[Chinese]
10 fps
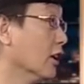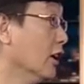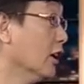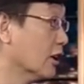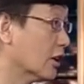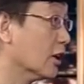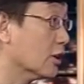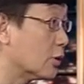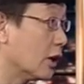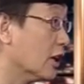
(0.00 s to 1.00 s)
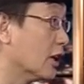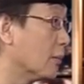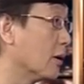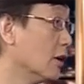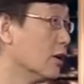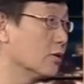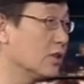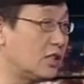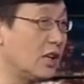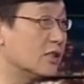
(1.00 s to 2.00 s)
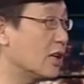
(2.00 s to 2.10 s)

嗯，个人权利也被，所以现